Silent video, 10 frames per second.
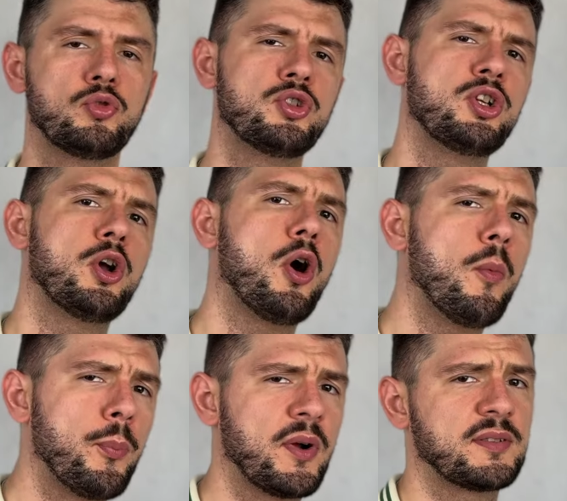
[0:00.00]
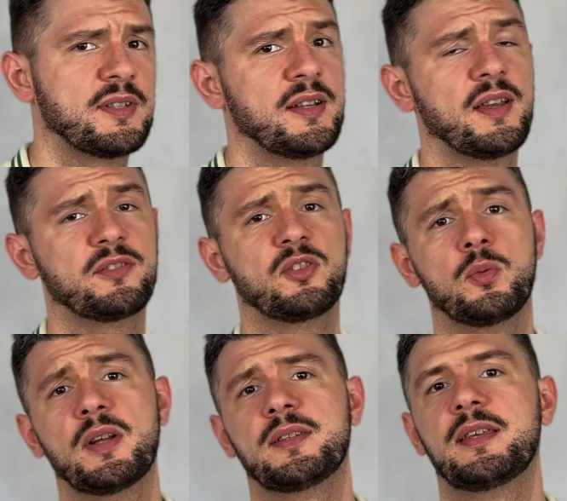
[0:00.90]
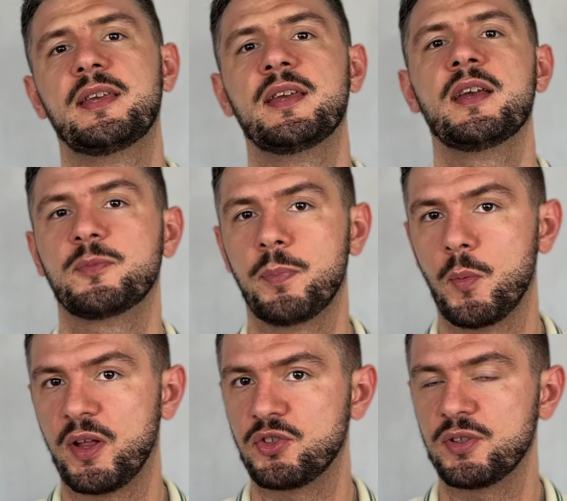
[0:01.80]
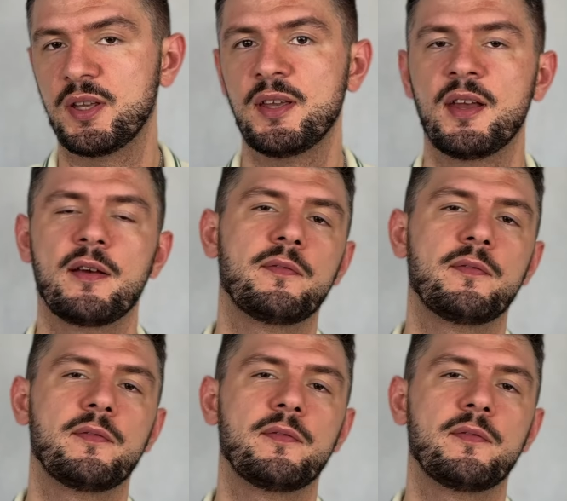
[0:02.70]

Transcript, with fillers: czyli opłacania składki społecznej